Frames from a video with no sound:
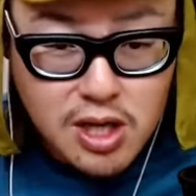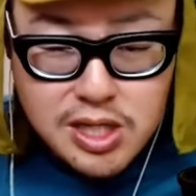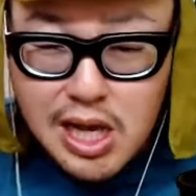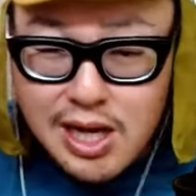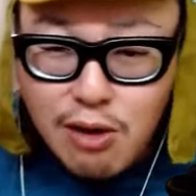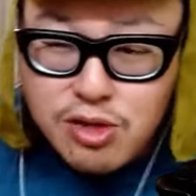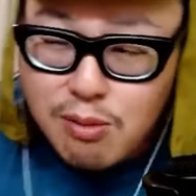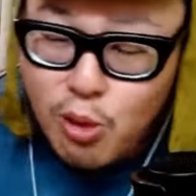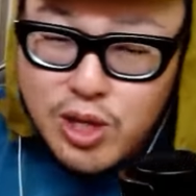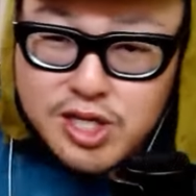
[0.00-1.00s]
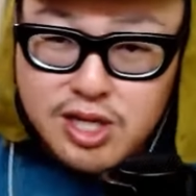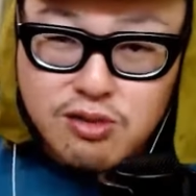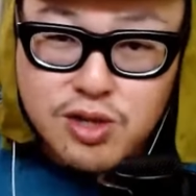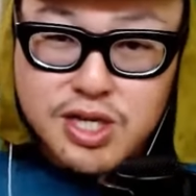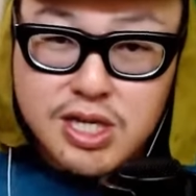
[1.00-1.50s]
坂尾とも同じ理
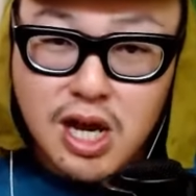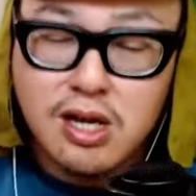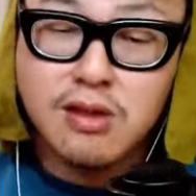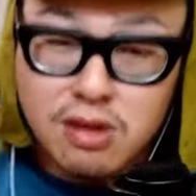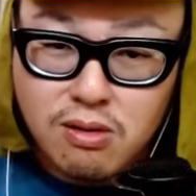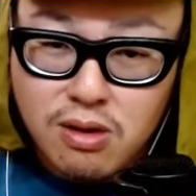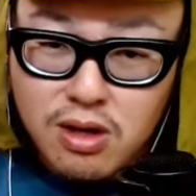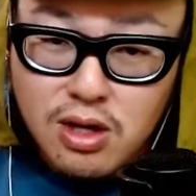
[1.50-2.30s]
由で嫌いなんだよ。